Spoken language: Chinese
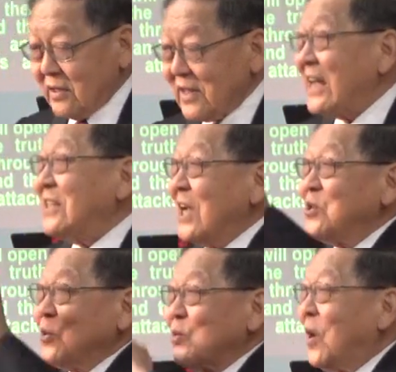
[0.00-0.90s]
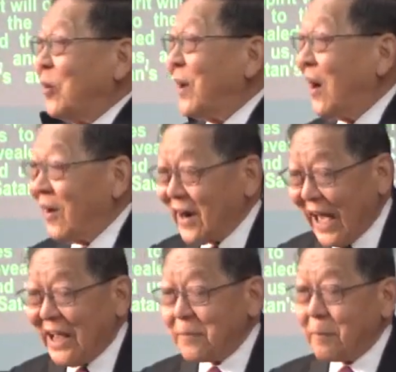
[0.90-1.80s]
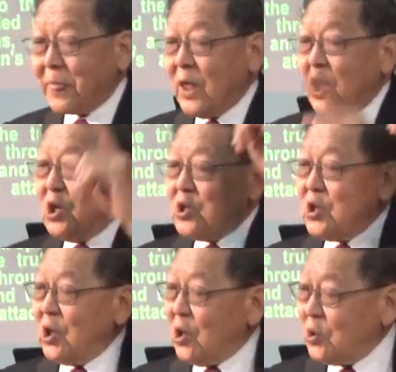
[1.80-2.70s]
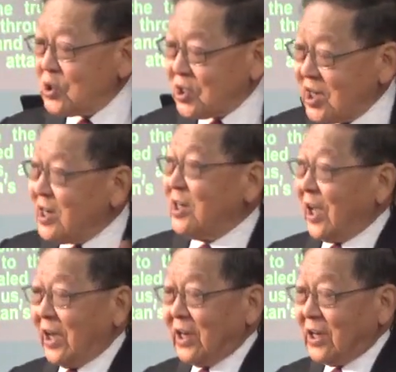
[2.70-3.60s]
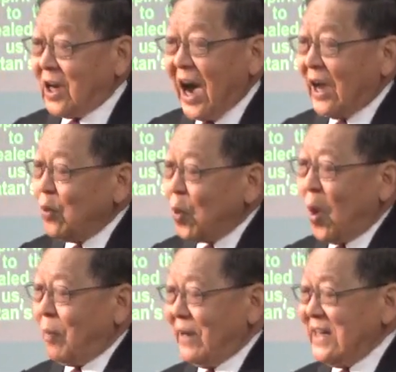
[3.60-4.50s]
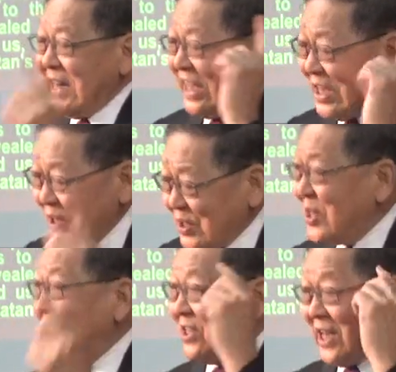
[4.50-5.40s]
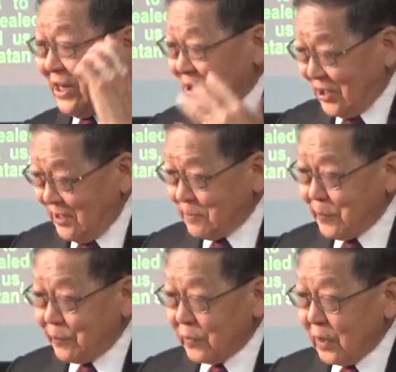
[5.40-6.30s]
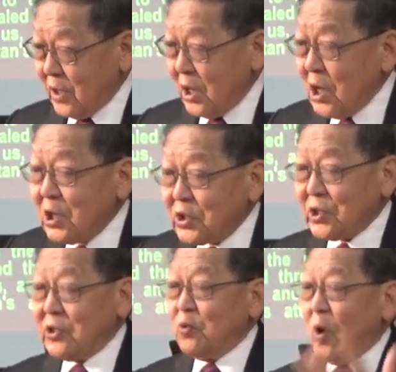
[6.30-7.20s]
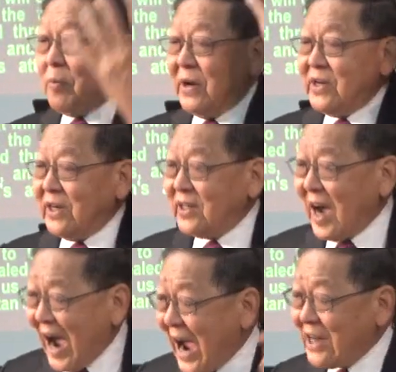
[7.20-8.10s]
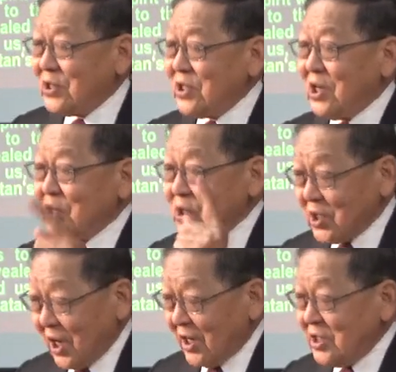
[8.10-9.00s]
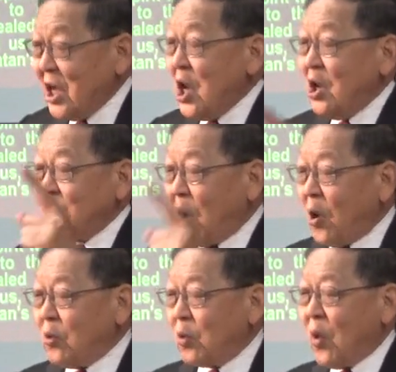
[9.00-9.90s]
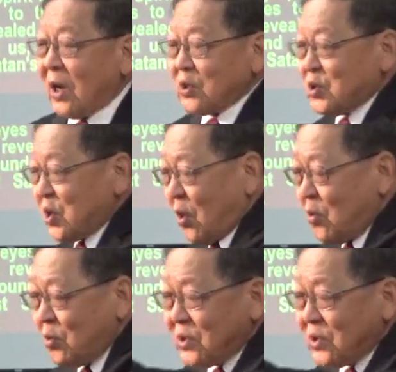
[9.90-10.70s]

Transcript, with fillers: 大家重读好不好？来，求圣灵开我们灵性的眼睛，使我们能看见神透过周